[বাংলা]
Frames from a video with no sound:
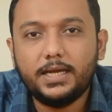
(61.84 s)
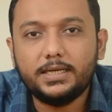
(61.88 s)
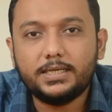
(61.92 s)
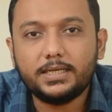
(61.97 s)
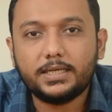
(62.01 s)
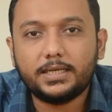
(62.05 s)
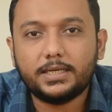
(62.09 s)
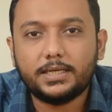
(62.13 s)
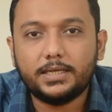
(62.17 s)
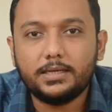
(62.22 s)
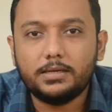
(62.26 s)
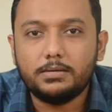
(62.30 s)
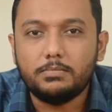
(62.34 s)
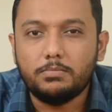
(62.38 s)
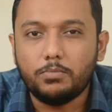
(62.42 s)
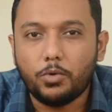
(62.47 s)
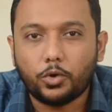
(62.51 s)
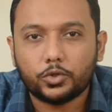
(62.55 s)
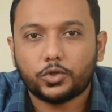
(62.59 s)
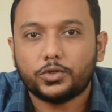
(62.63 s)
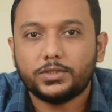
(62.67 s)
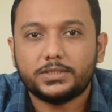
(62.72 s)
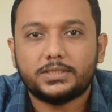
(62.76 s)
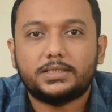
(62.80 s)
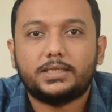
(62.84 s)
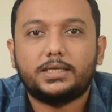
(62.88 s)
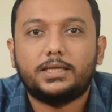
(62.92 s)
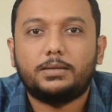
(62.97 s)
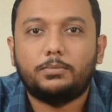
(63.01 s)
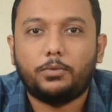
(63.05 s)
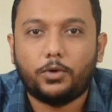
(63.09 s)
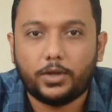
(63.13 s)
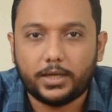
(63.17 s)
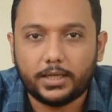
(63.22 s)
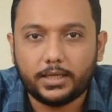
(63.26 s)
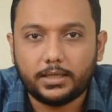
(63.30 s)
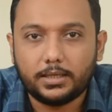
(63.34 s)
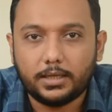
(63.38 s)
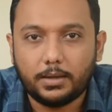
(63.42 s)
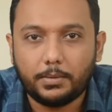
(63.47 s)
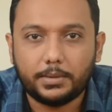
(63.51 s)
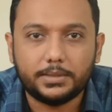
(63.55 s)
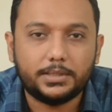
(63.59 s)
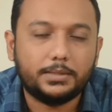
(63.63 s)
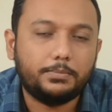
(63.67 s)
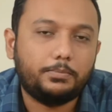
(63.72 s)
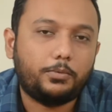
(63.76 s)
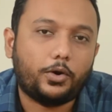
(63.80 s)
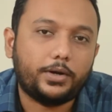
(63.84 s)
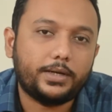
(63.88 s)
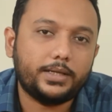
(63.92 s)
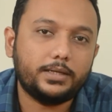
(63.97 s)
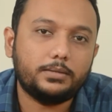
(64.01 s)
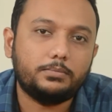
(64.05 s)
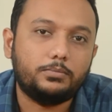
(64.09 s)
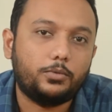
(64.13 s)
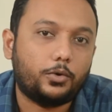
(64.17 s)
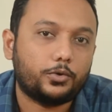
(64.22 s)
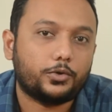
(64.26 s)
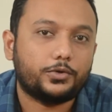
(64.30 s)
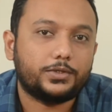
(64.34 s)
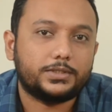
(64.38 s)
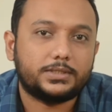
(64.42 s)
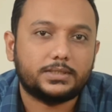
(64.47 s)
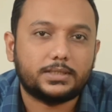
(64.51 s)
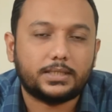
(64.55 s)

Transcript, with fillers: এটাকে মোটর স্কিল বলে আমাদের বডির মোটর